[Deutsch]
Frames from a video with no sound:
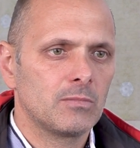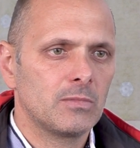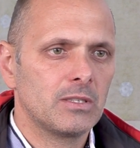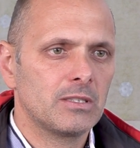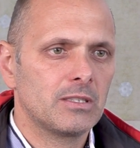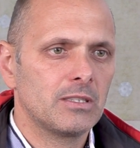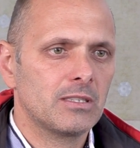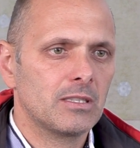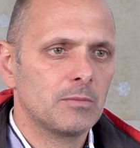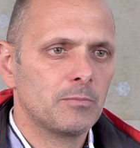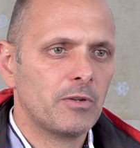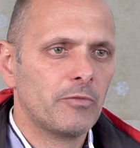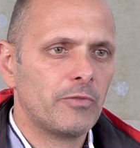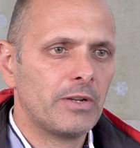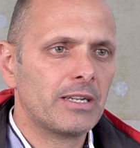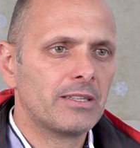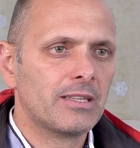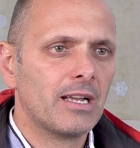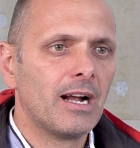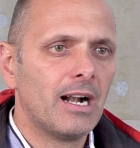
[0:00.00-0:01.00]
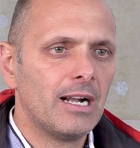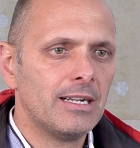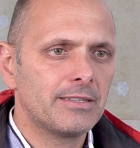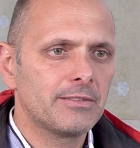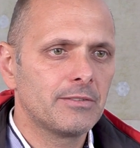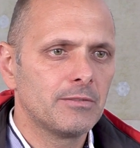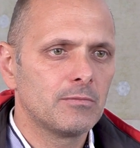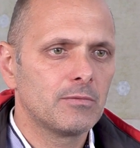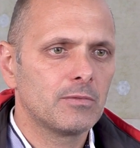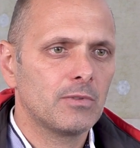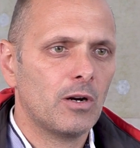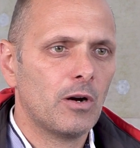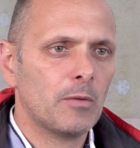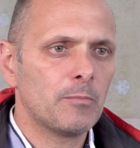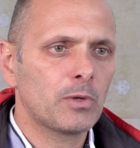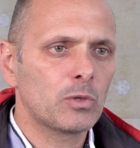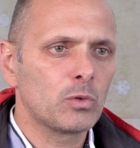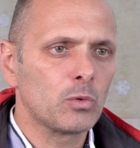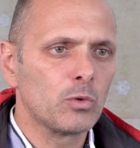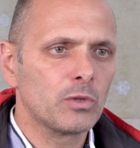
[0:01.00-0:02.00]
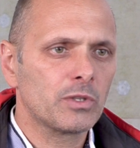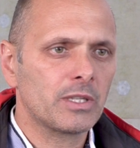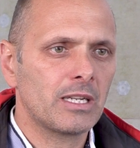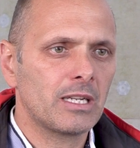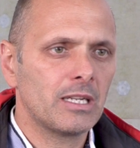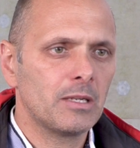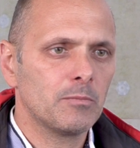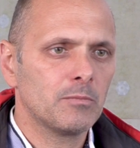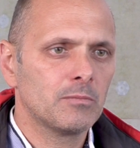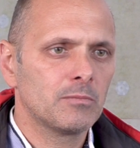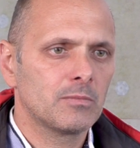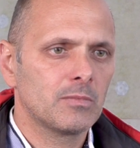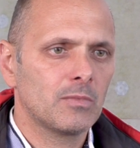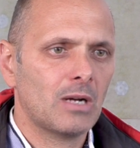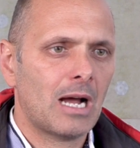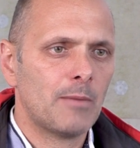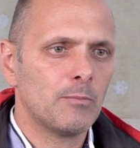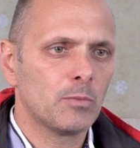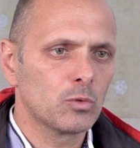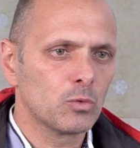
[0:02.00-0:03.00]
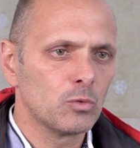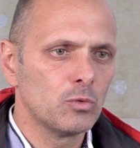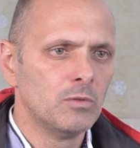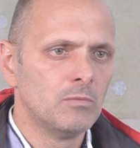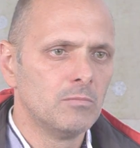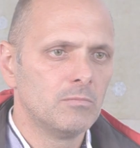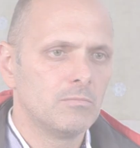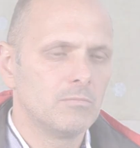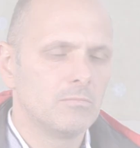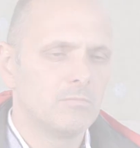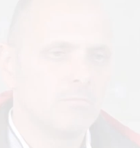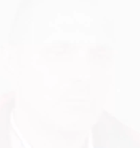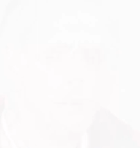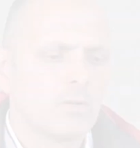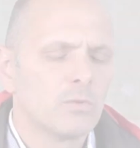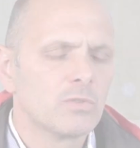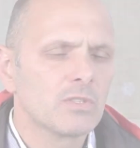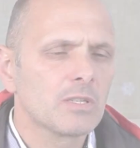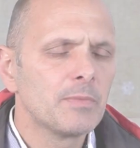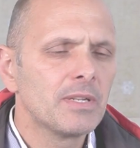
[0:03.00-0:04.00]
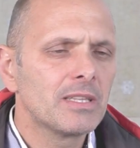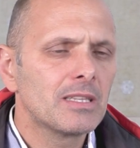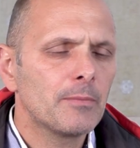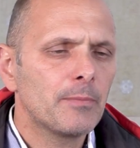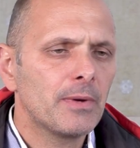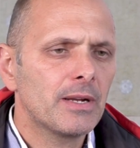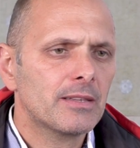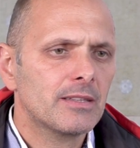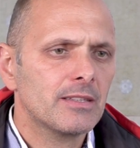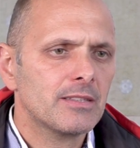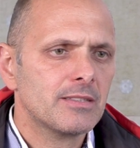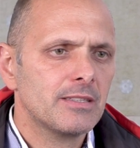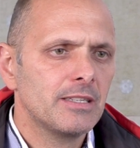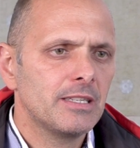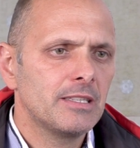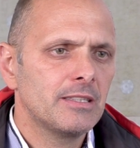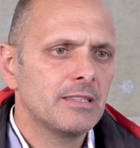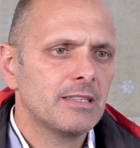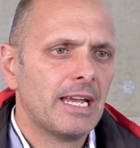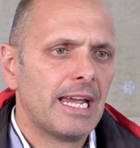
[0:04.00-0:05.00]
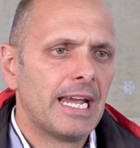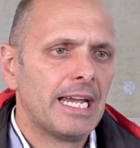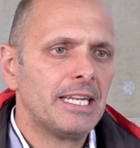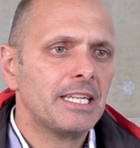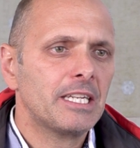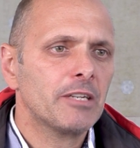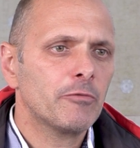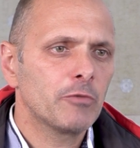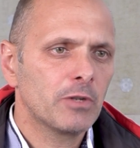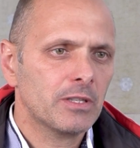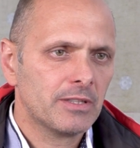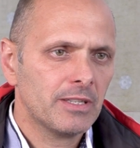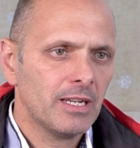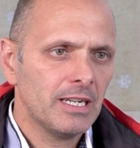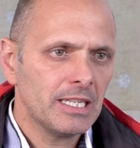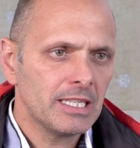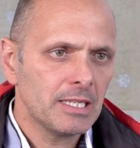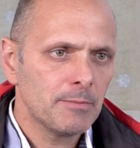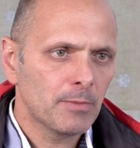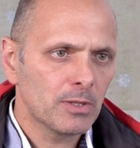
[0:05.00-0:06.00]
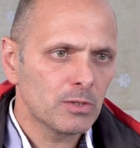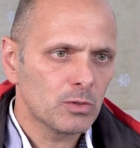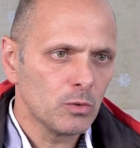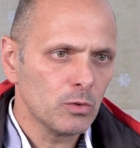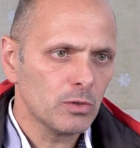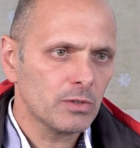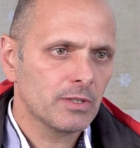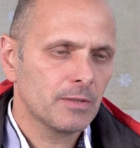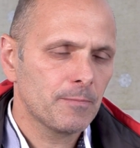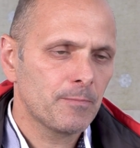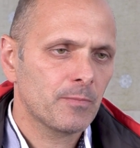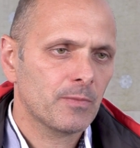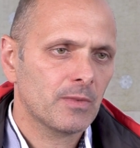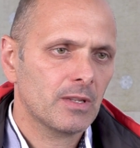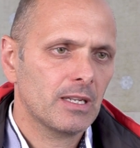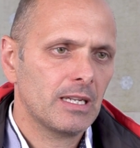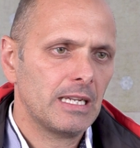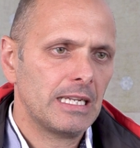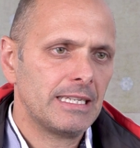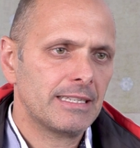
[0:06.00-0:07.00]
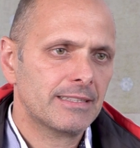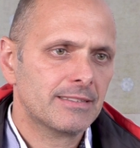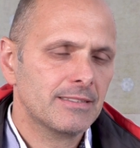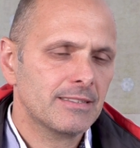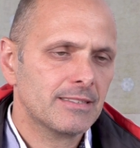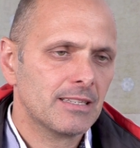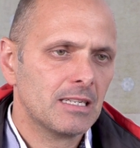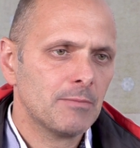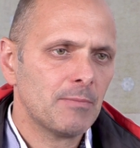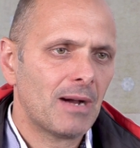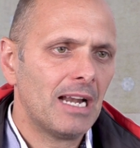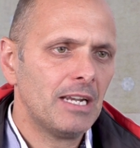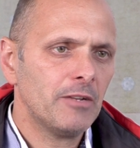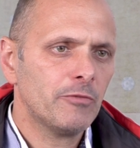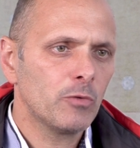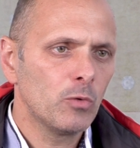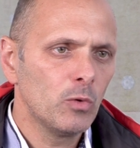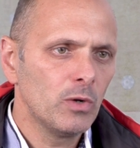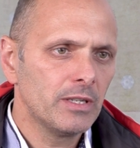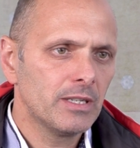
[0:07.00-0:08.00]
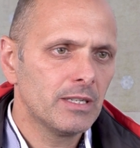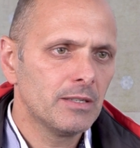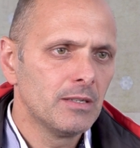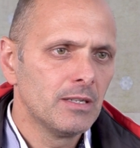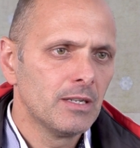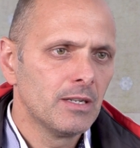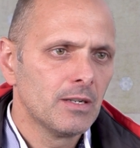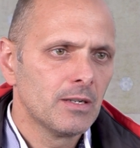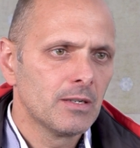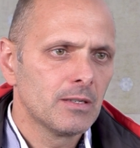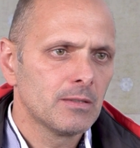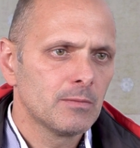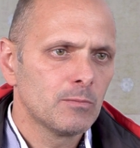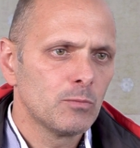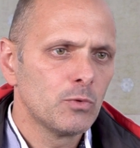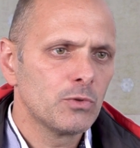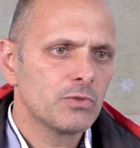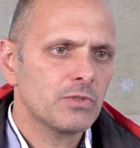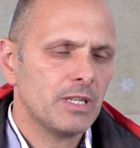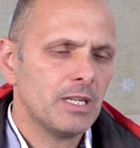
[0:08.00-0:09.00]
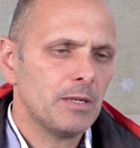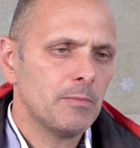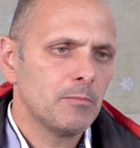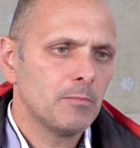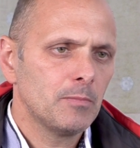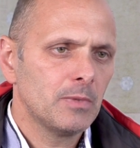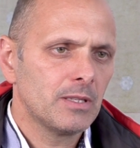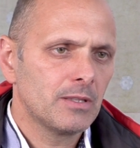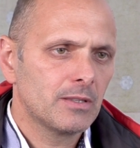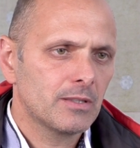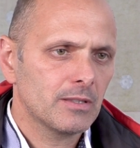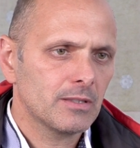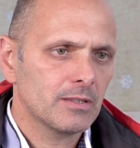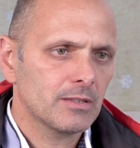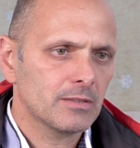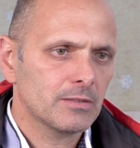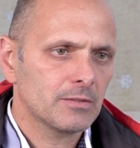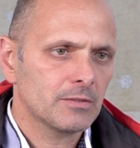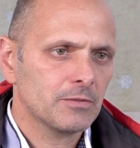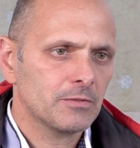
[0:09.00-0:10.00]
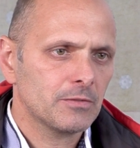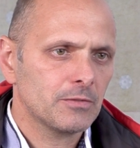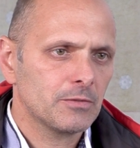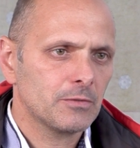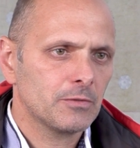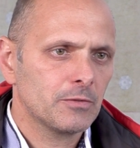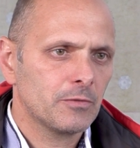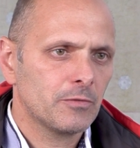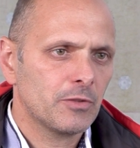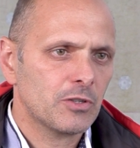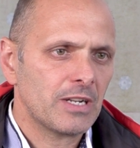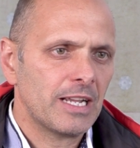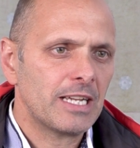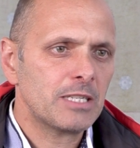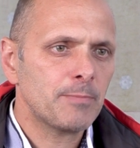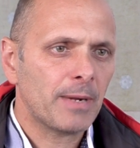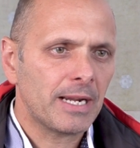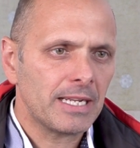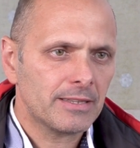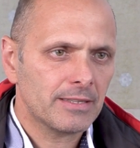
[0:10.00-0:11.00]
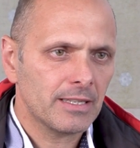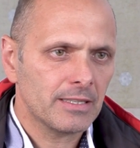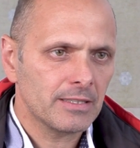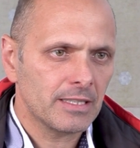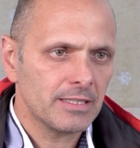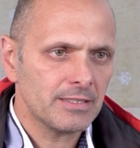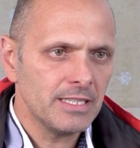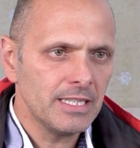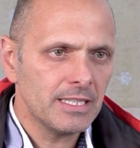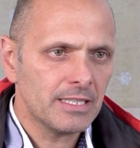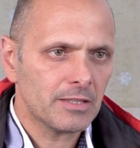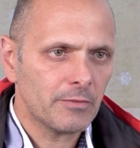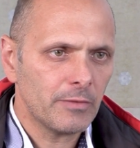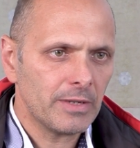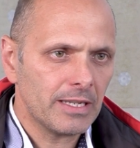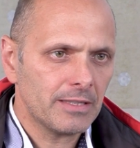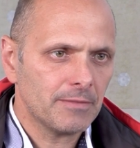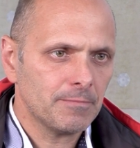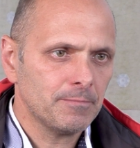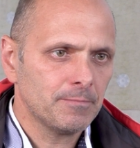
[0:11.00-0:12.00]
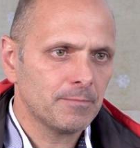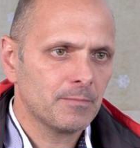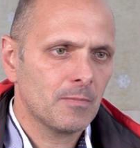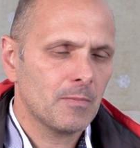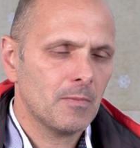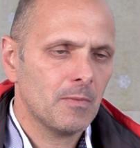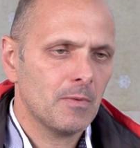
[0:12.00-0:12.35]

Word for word: Das ist ein perfekter Halt am Produkt gegeben, am Modul. Unsere Mitarbeiter sehen einige Vorteile in dem Produkt. Erstens, eine normale Folie muss eben mit äh, Verschleißbrettern gesichert werden